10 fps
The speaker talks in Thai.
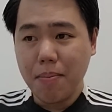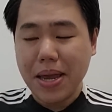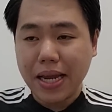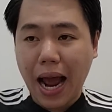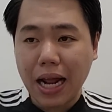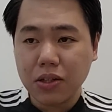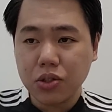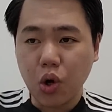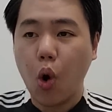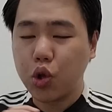มีการ
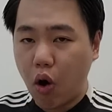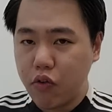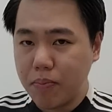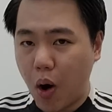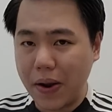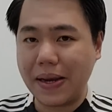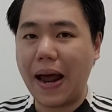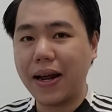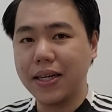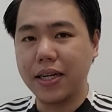โทโทัลฟุตบอลอีกค
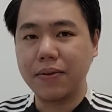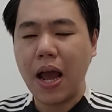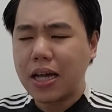รั้งหนึ่ง